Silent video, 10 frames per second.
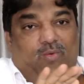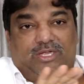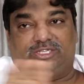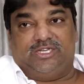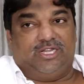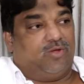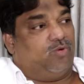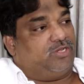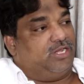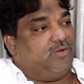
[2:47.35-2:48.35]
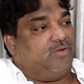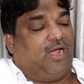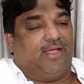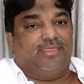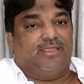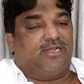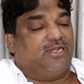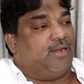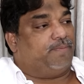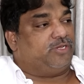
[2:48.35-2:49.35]
ఒక చిన్నది కొట్టారు
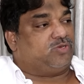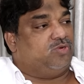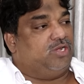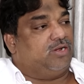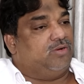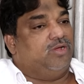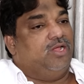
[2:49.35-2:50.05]
అందరినీ రప్పించుకున్నారు